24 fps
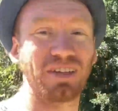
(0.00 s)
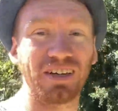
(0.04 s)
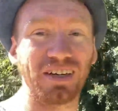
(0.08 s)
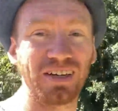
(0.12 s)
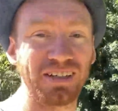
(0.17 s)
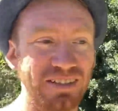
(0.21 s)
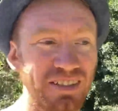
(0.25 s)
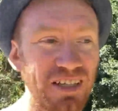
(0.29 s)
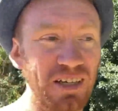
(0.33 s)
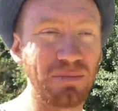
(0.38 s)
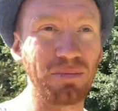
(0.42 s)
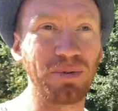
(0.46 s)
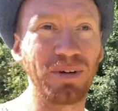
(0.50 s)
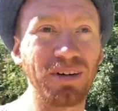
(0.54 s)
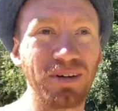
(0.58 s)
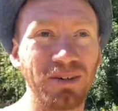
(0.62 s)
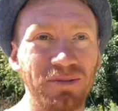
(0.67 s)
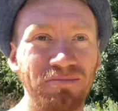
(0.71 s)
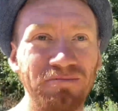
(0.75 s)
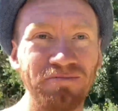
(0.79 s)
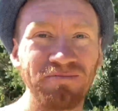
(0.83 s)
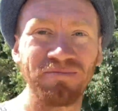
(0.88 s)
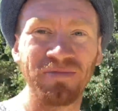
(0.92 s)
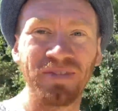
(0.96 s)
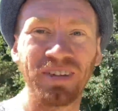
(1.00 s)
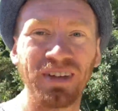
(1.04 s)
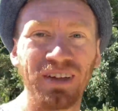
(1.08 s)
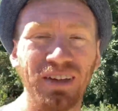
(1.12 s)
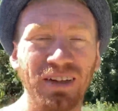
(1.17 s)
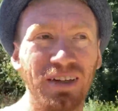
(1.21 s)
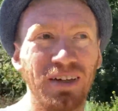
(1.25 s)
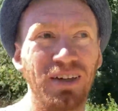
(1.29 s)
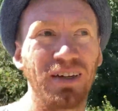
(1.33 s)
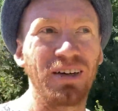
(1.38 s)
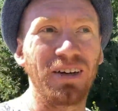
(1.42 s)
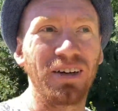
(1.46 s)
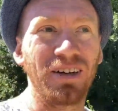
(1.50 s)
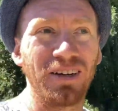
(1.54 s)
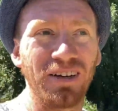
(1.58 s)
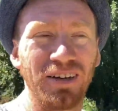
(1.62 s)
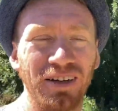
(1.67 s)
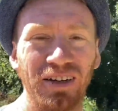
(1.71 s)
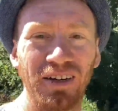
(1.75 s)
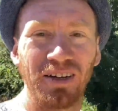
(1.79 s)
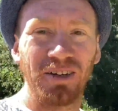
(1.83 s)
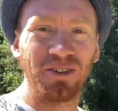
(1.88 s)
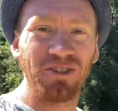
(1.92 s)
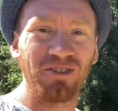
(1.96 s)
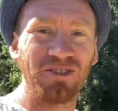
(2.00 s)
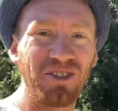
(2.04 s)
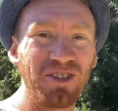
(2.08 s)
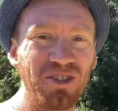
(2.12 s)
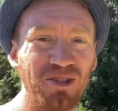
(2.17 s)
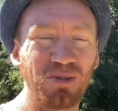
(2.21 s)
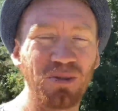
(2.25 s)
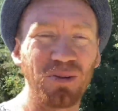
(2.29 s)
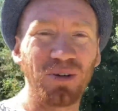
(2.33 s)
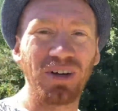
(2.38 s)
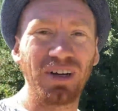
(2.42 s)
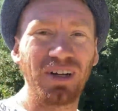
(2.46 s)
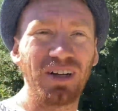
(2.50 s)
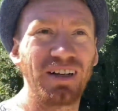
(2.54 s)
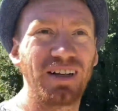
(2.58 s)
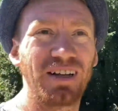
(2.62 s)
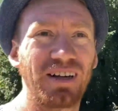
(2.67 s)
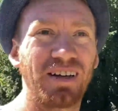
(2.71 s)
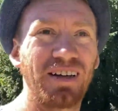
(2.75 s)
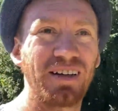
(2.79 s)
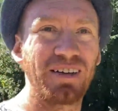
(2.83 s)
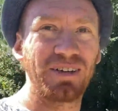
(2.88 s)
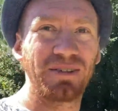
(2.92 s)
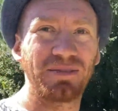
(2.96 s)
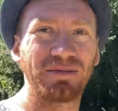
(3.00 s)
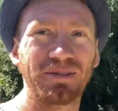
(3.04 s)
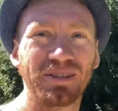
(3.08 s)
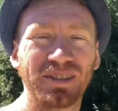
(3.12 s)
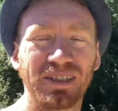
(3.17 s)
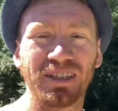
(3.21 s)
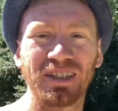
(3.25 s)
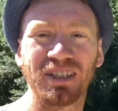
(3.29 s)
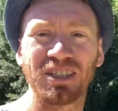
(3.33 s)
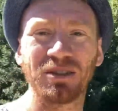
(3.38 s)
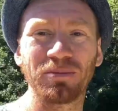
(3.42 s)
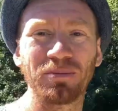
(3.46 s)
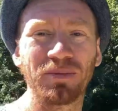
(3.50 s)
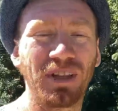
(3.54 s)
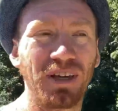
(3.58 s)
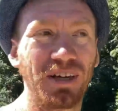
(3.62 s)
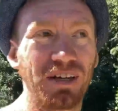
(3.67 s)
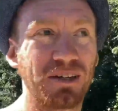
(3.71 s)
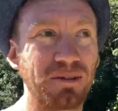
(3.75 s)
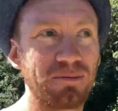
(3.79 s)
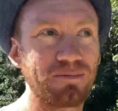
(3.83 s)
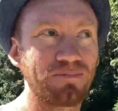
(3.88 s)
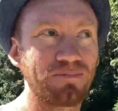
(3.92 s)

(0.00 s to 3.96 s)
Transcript: хотя бы э, визуально, скажем так,